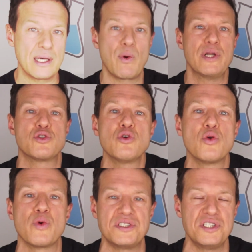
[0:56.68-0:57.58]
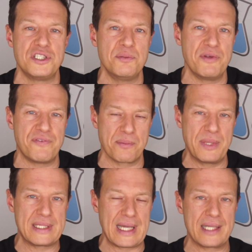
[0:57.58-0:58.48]
Quali sono questi cibi
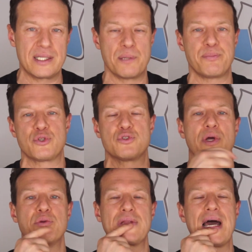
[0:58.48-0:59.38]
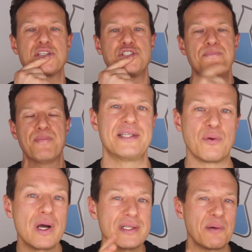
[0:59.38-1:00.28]
fermentati che possono aiutarci?
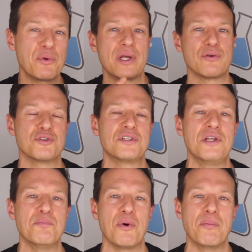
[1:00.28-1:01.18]
qua andiamo nei consigli un po'